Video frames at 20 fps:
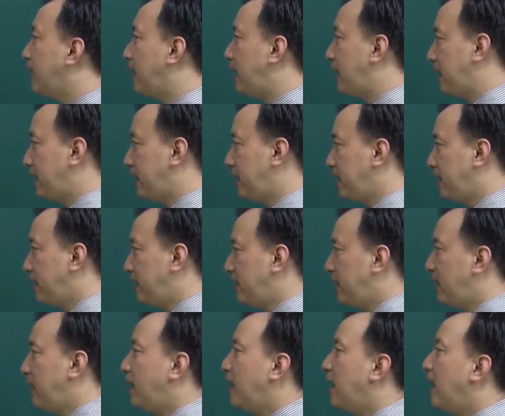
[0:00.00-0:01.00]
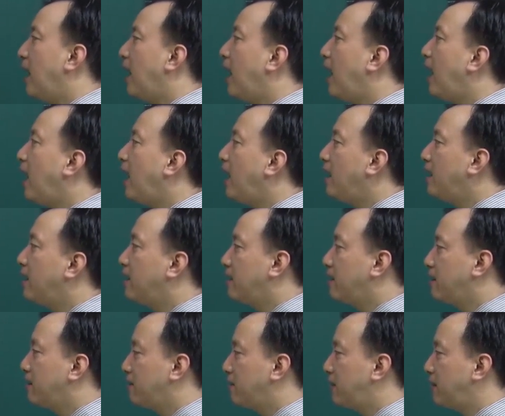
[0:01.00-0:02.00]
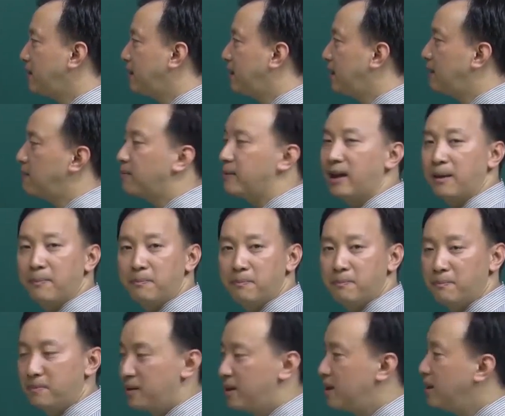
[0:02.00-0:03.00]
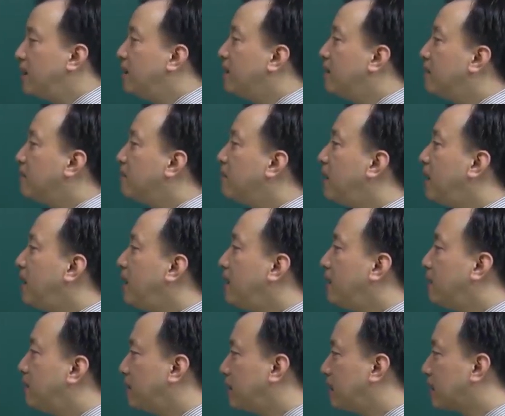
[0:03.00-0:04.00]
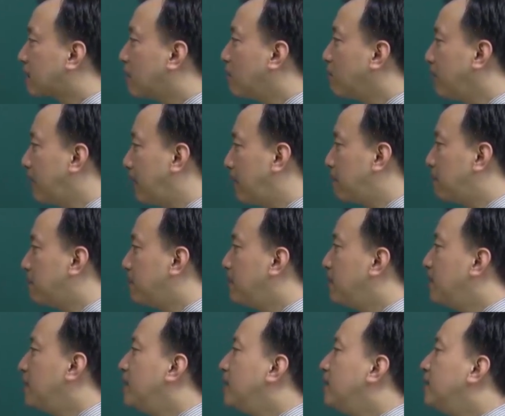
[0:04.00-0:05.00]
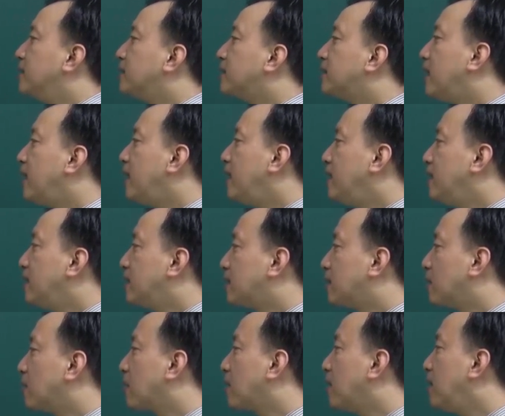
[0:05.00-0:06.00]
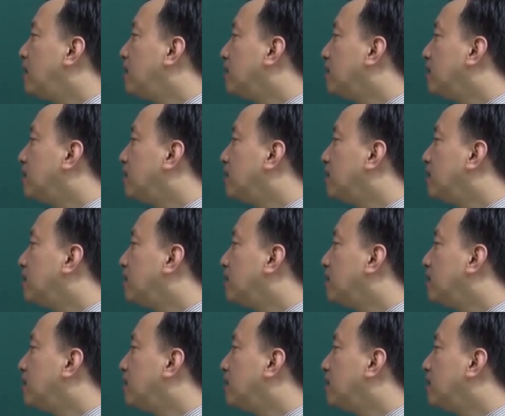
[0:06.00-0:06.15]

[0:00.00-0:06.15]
để a phát triển lâm nghiệp B. Phát triển công nghiệp C. Trồng cây